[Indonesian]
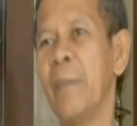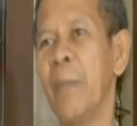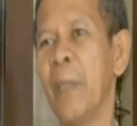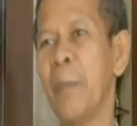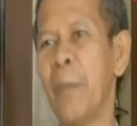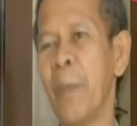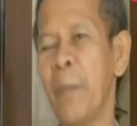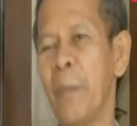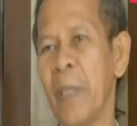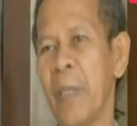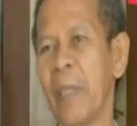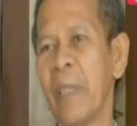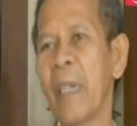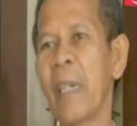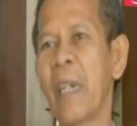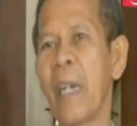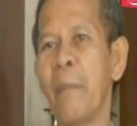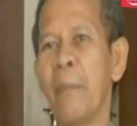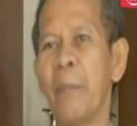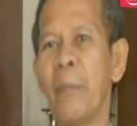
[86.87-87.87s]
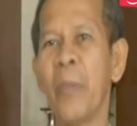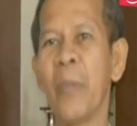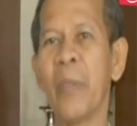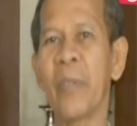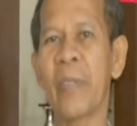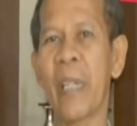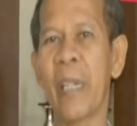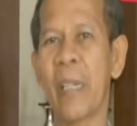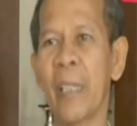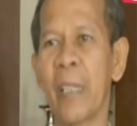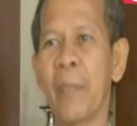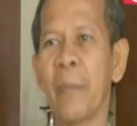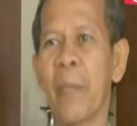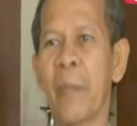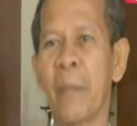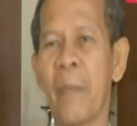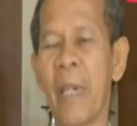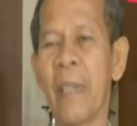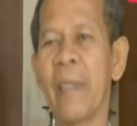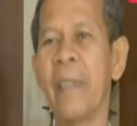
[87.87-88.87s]
kami pimpinan kampus
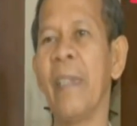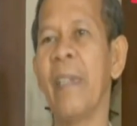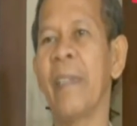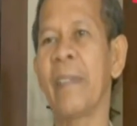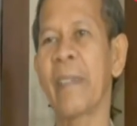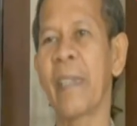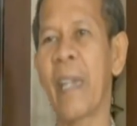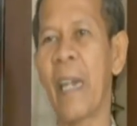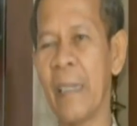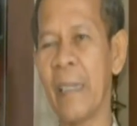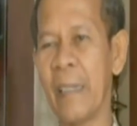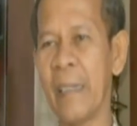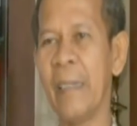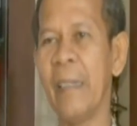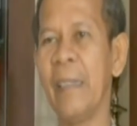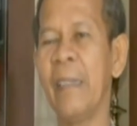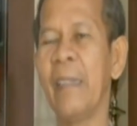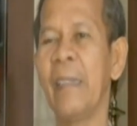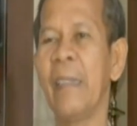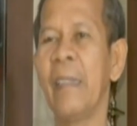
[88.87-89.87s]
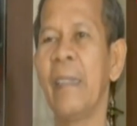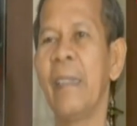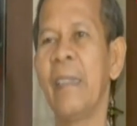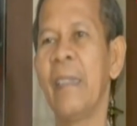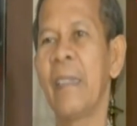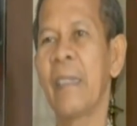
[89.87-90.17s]
sangat berbahagia sekali